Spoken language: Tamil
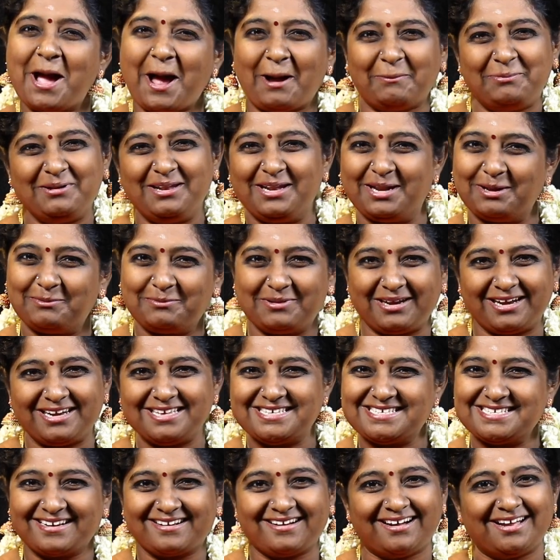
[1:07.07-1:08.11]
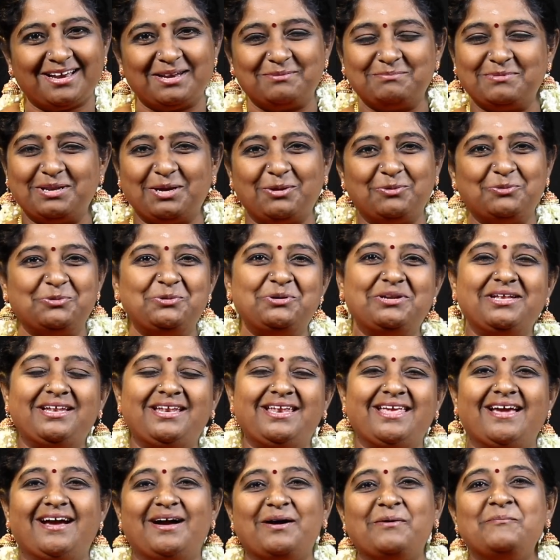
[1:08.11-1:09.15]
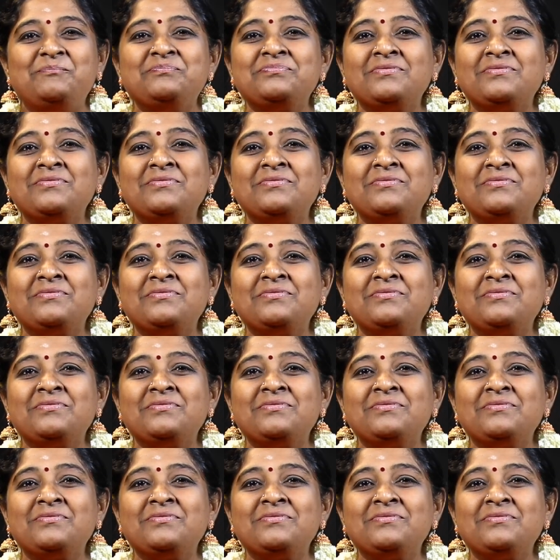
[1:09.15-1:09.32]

அப்படிலாம் நினச்ச காலம்லாம் உண்டு இல்லையா